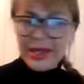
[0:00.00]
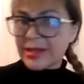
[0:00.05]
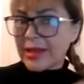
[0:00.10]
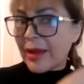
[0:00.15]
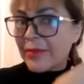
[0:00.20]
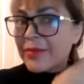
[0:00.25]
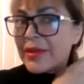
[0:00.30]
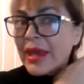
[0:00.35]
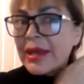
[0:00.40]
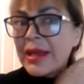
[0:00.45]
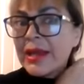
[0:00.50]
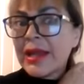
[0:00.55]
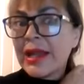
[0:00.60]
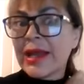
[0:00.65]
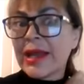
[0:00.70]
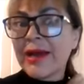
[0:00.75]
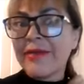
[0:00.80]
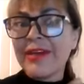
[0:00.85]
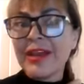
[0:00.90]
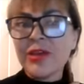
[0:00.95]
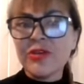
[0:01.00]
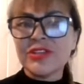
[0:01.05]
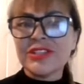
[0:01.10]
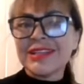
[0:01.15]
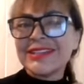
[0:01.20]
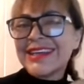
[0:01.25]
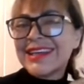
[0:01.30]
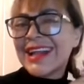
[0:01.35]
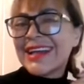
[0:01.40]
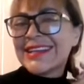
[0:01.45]
también en el cabello,
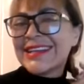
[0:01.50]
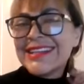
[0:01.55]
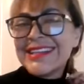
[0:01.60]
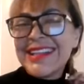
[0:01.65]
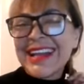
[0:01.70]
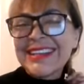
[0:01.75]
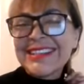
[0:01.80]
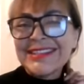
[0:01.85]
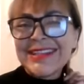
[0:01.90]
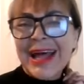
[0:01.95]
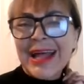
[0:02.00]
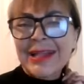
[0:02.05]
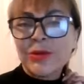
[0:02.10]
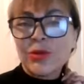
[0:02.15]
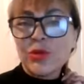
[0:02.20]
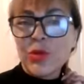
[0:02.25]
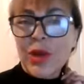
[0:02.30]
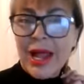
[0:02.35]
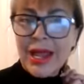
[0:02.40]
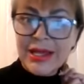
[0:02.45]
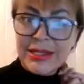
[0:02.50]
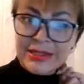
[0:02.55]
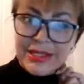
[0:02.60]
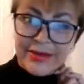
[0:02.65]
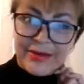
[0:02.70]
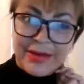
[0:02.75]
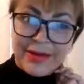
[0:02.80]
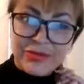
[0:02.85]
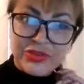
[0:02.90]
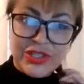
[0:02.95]
esas grasitas naturales
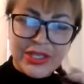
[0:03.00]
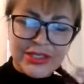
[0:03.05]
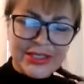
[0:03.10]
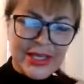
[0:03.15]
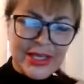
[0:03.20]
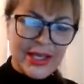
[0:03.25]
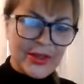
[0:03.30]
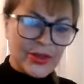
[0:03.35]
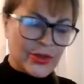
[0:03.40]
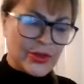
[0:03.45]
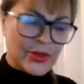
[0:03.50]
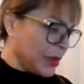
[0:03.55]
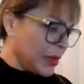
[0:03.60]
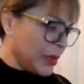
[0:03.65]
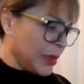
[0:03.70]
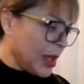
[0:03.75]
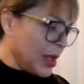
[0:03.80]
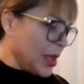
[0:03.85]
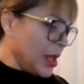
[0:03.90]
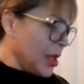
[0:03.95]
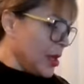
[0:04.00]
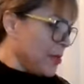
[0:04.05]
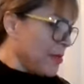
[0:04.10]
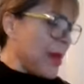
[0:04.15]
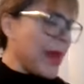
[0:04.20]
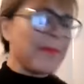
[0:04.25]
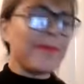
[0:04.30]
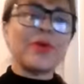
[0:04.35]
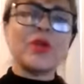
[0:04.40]
que vamos haciendo me